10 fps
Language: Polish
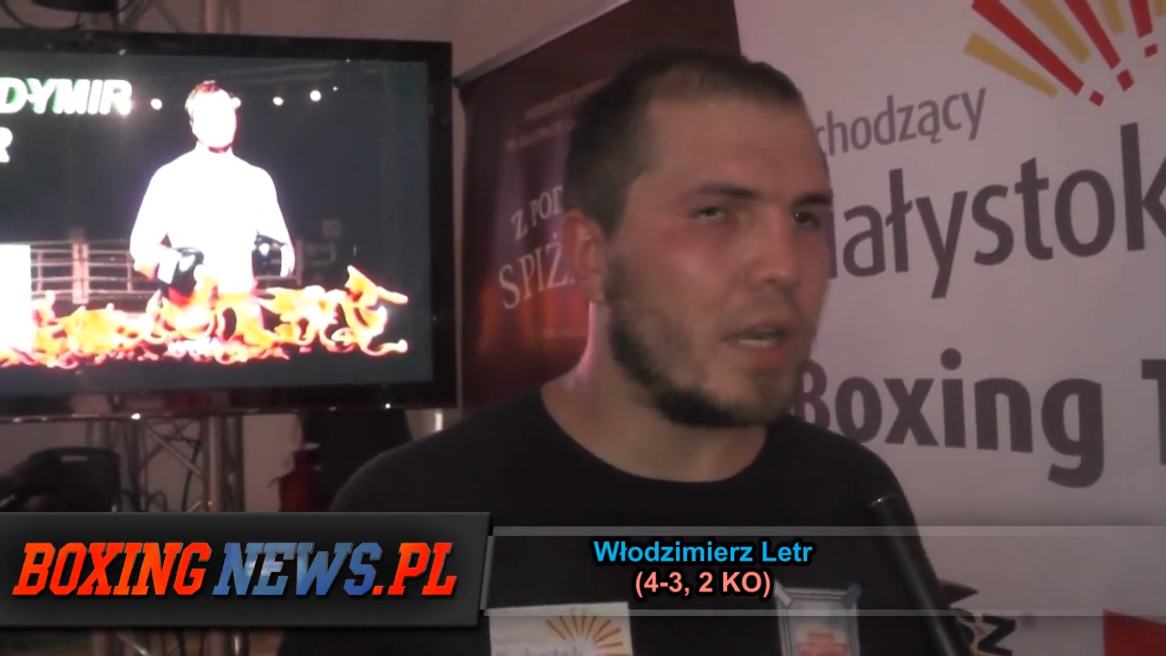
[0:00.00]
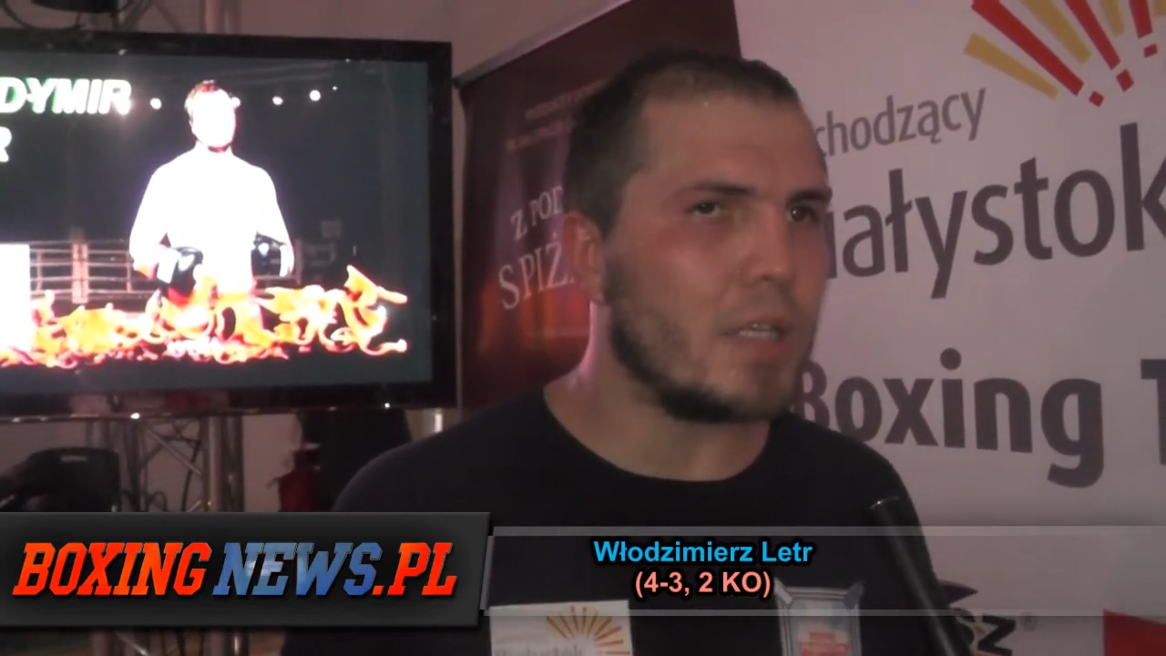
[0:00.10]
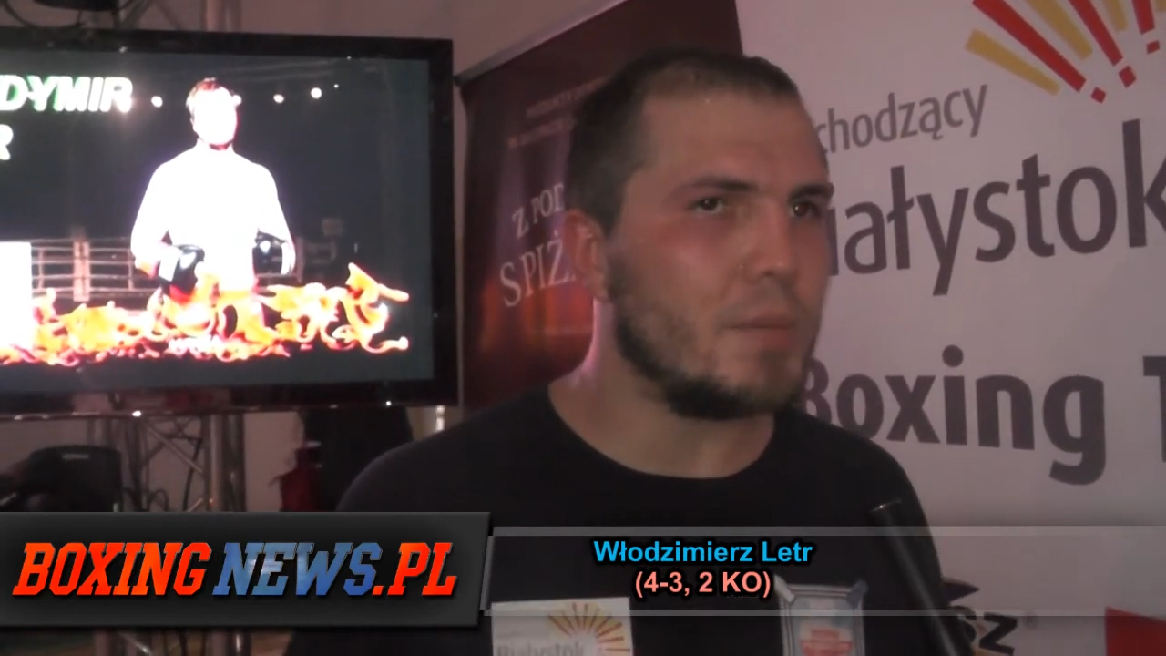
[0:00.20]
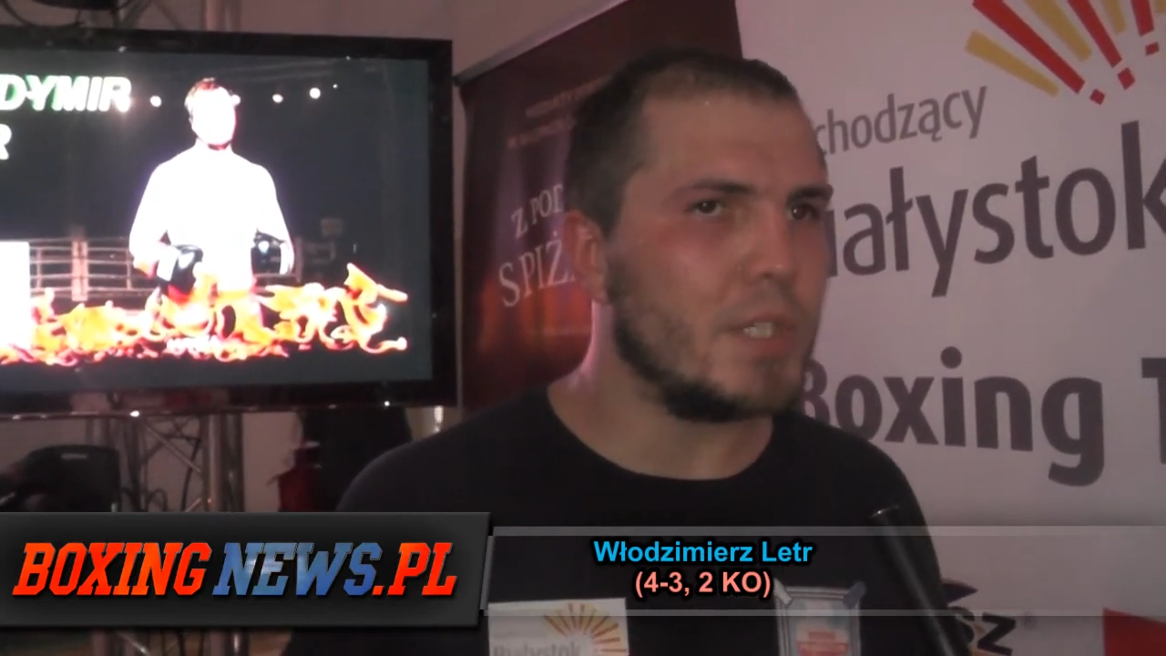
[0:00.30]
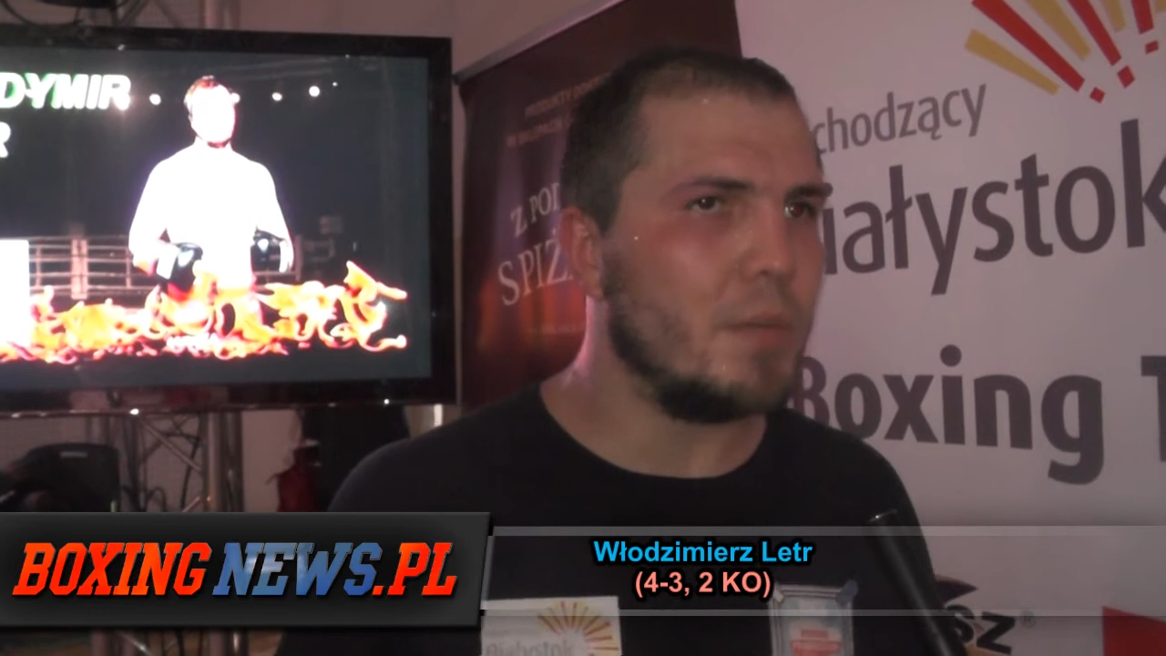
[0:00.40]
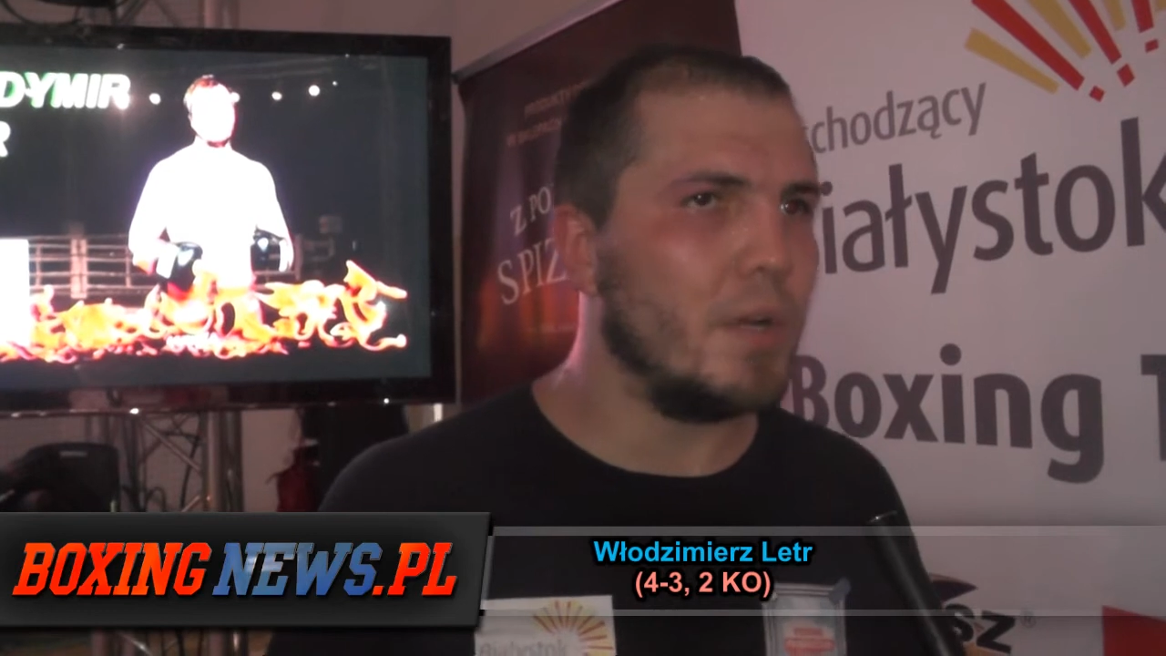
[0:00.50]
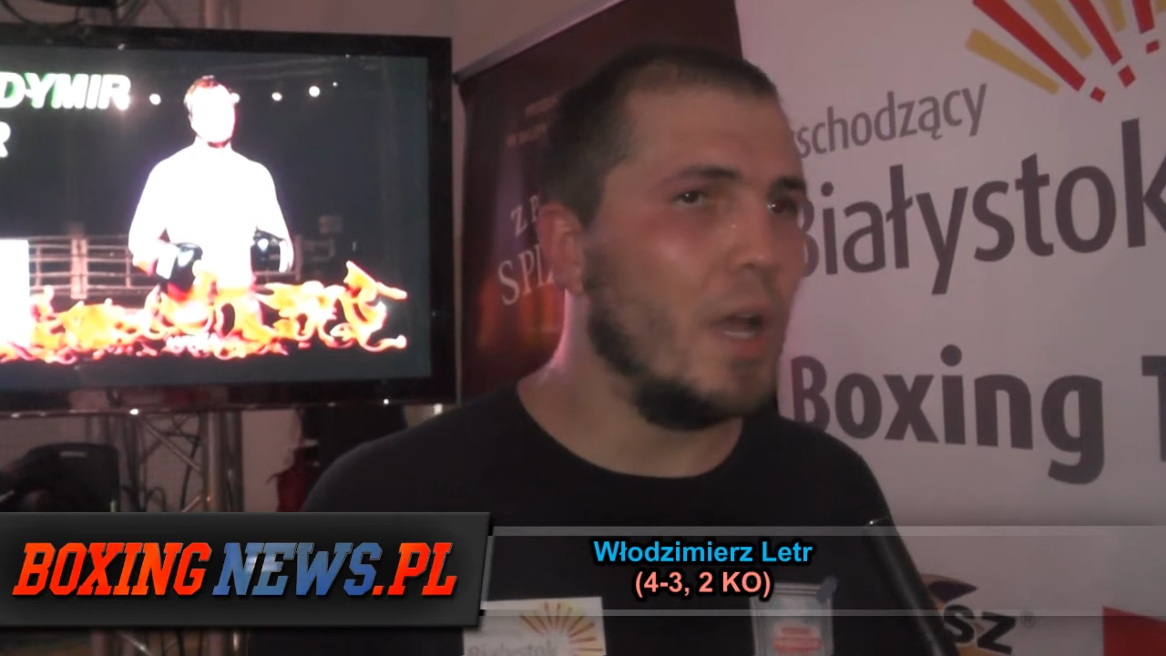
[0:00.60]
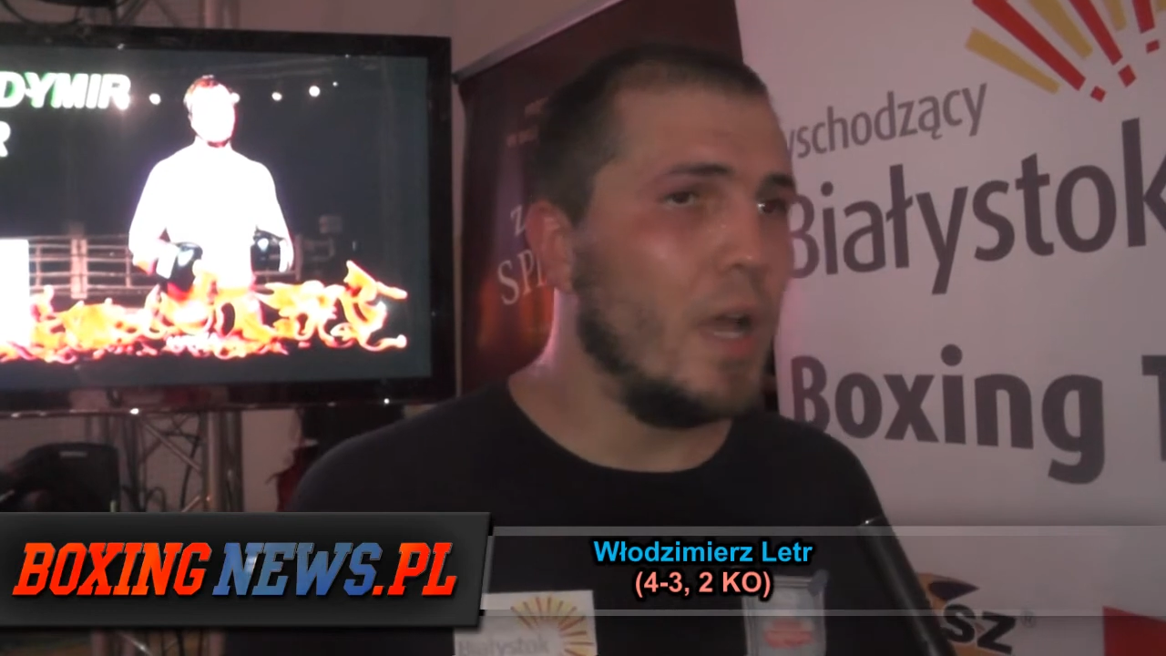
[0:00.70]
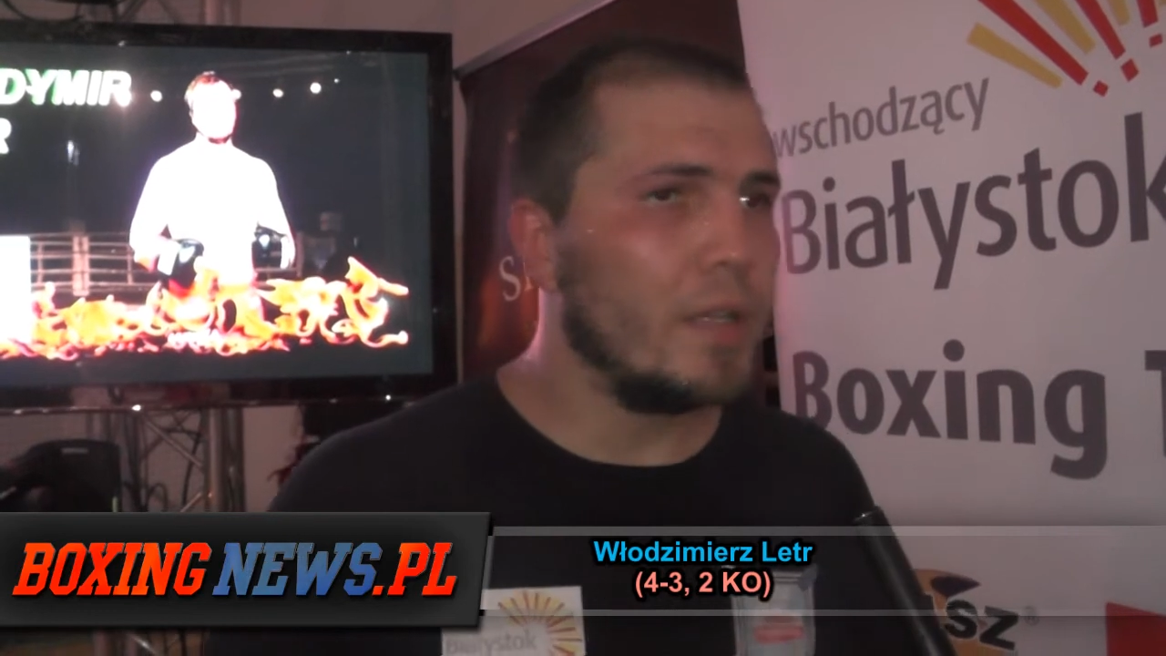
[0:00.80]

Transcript: teraz będziemy